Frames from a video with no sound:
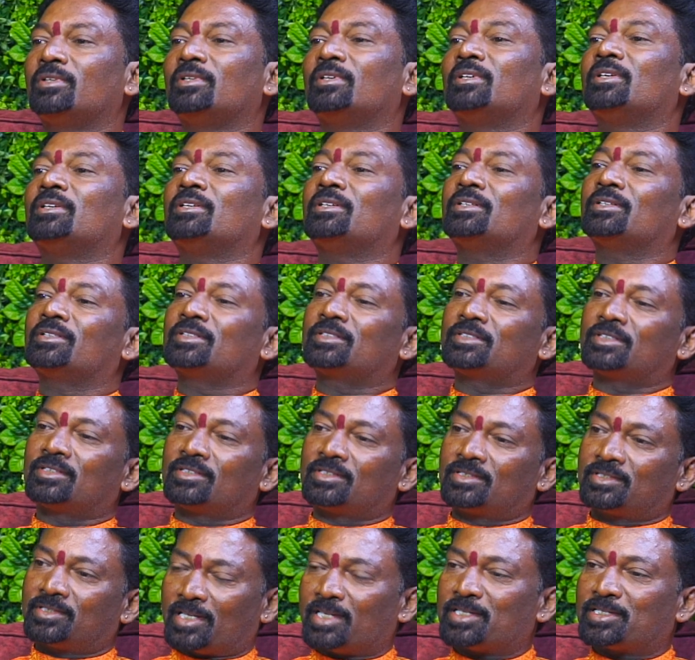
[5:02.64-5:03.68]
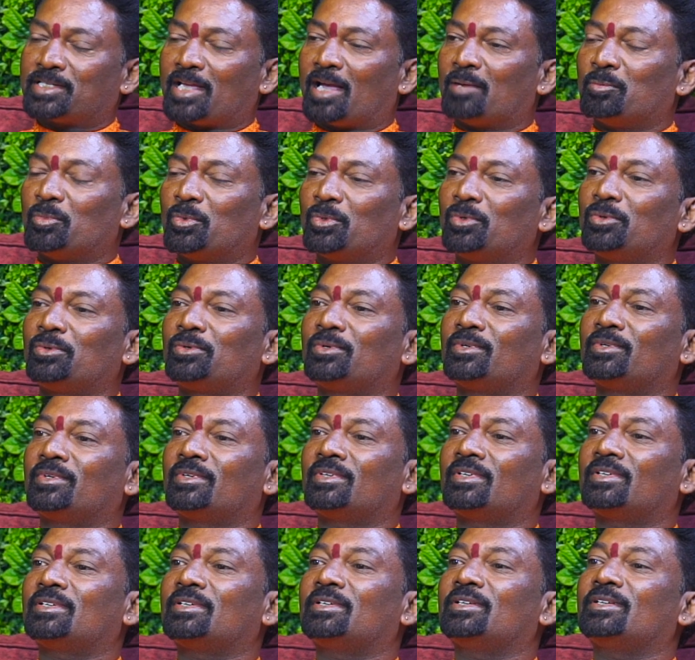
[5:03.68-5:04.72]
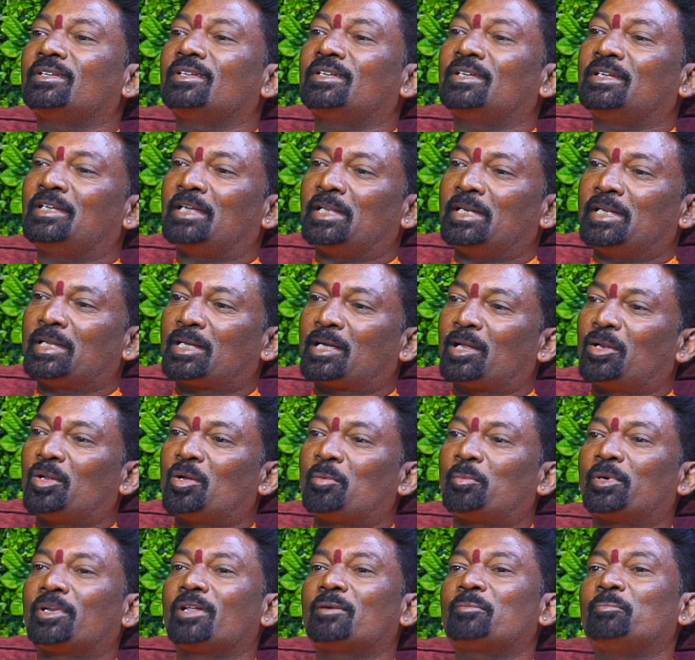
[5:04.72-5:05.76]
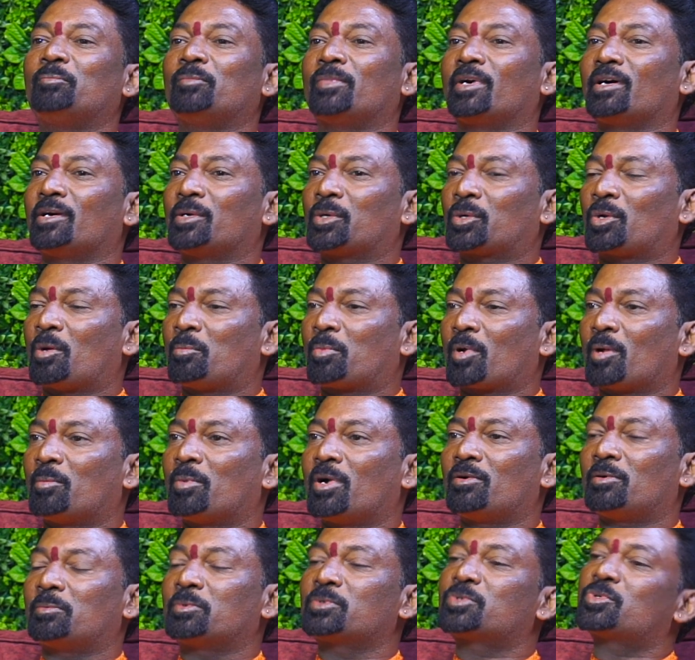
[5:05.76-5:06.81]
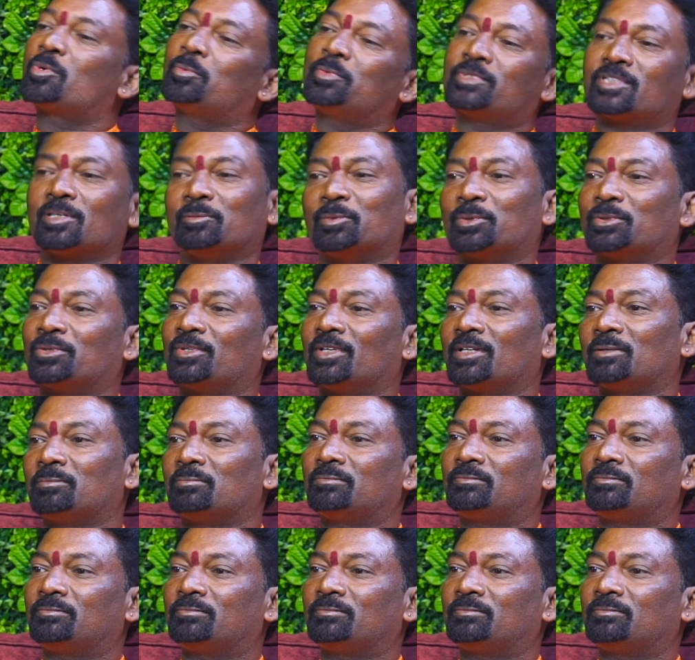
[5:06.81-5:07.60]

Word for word: చేస్తున్నారు చేశాము ఈ ఎన్నికల్లో లోపల మా యొక్క ప్రభావము చూపించబోతున్నాం